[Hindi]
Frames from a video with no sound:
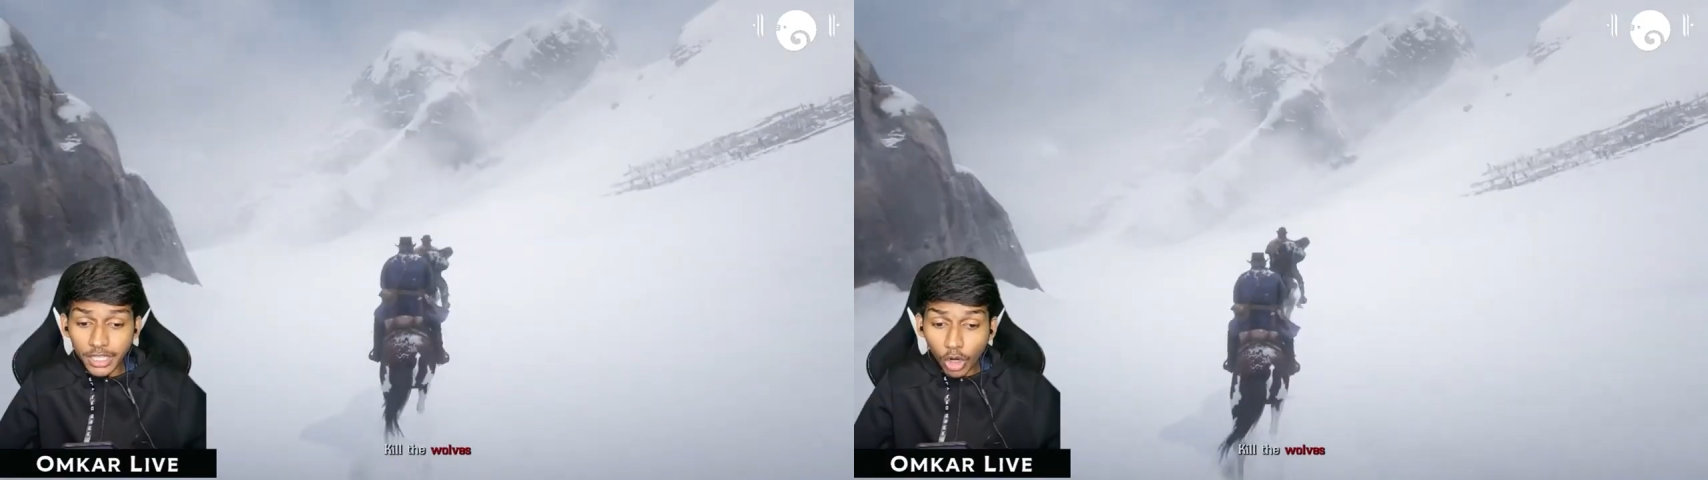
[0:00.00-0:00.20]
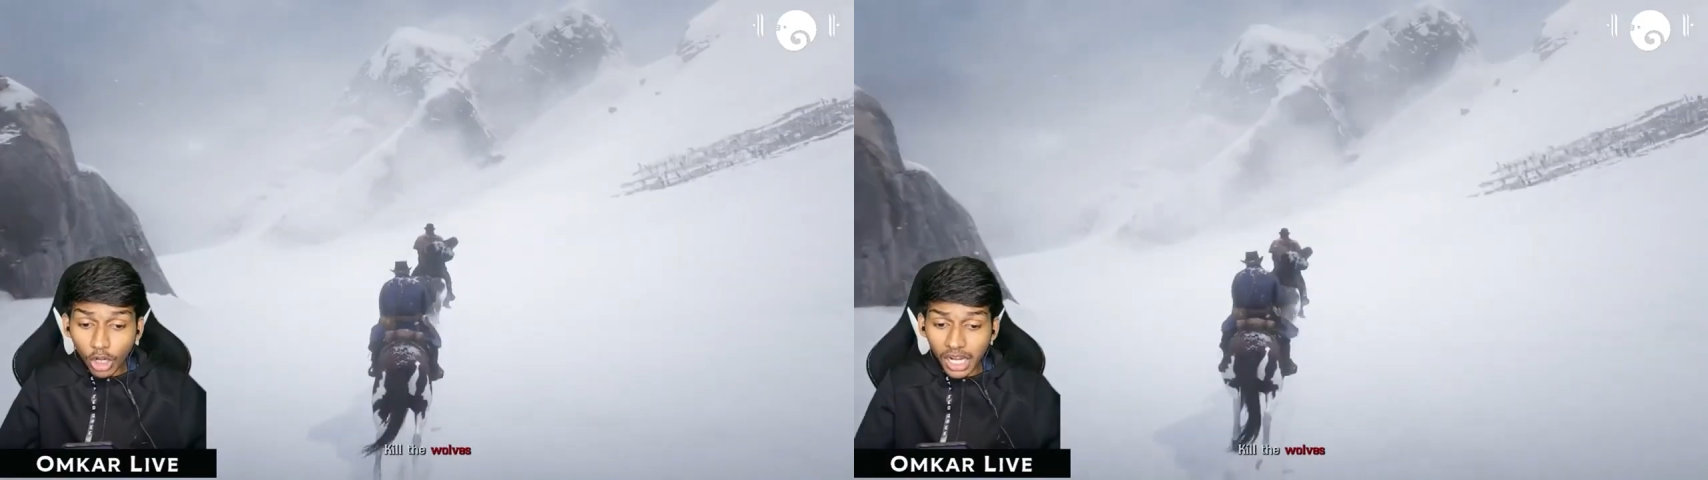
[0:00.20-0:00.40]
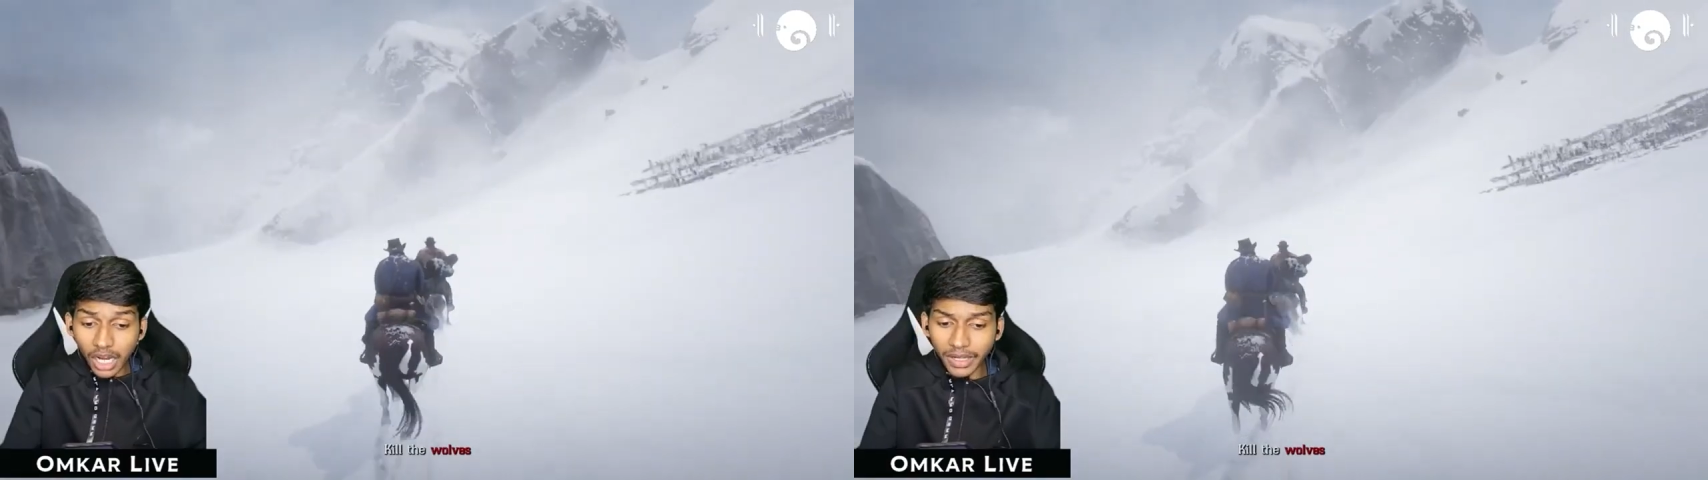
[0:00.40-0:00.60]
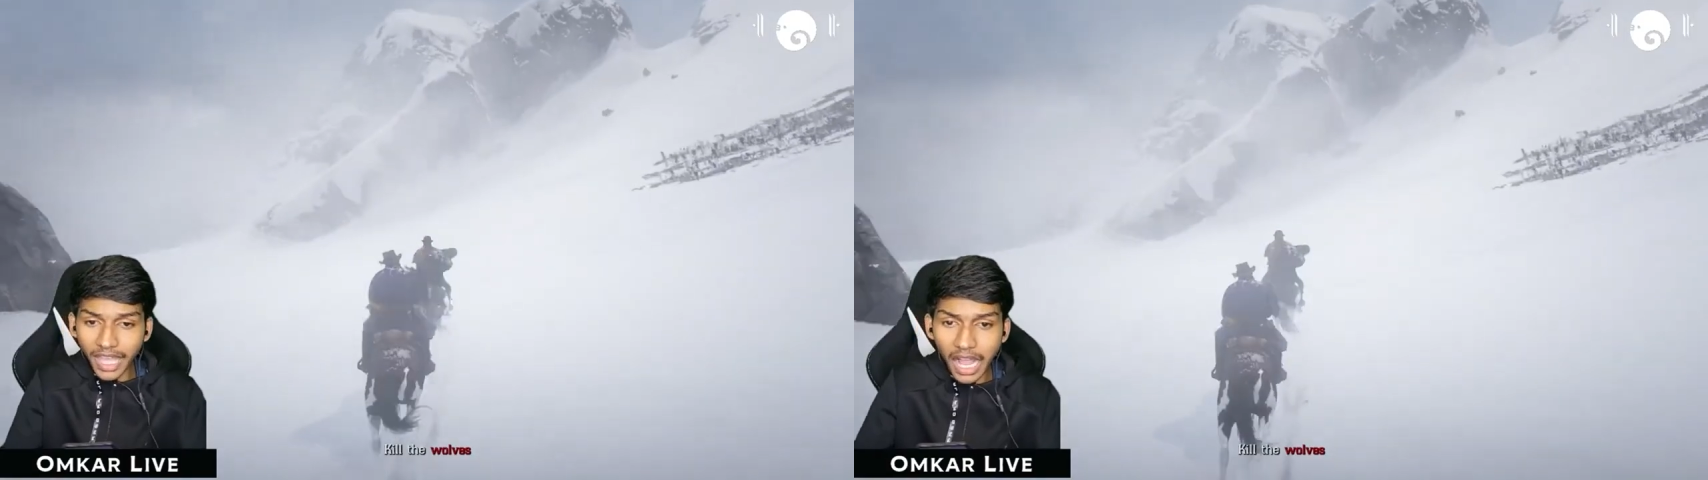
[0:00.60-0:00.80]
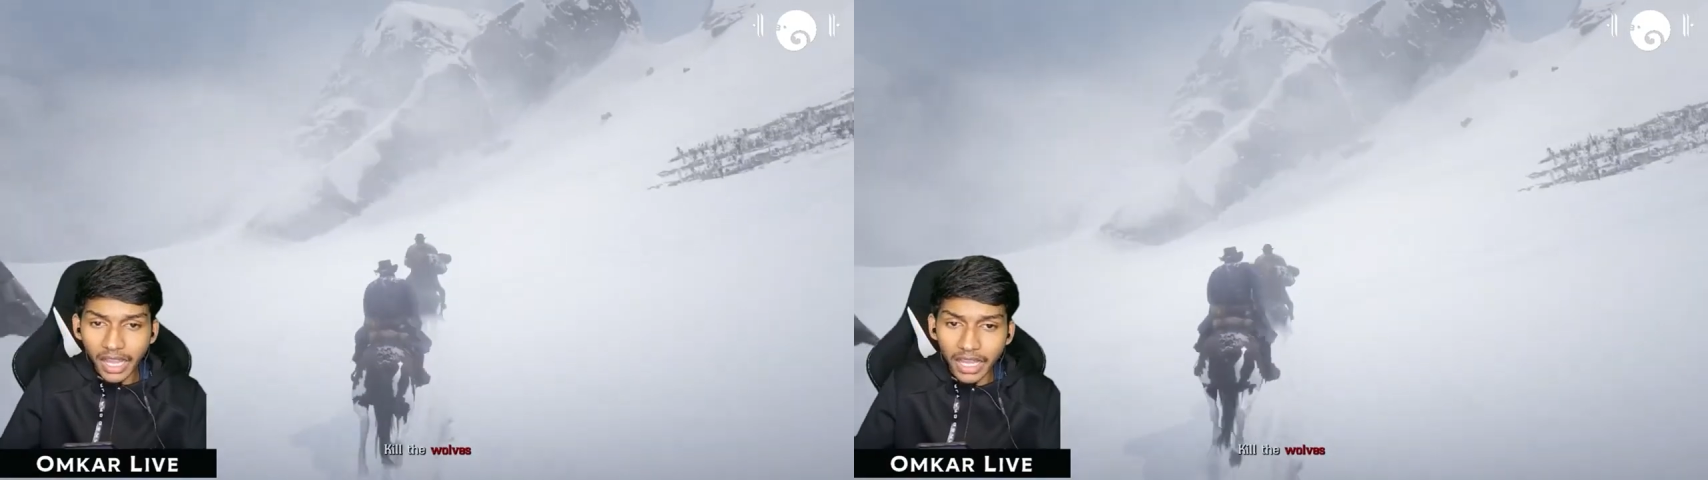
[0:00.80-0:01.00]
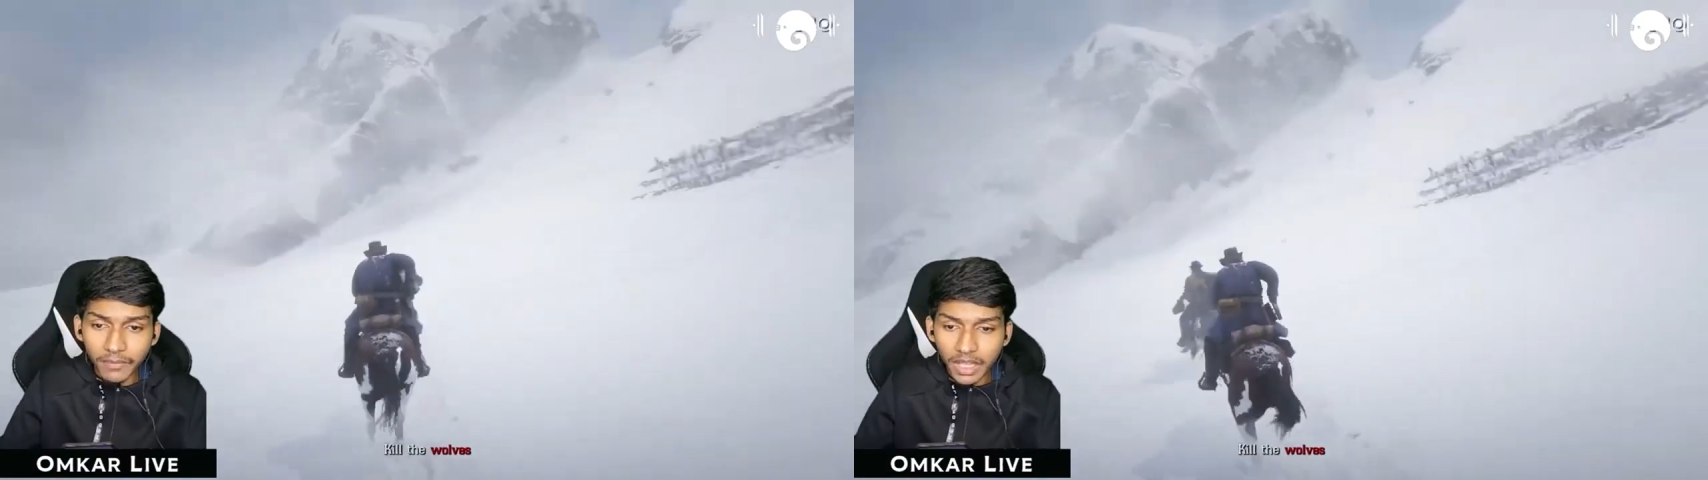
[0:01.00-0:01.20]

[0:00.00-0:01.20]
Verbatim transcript: ये देखो लकड़बक्के आ गए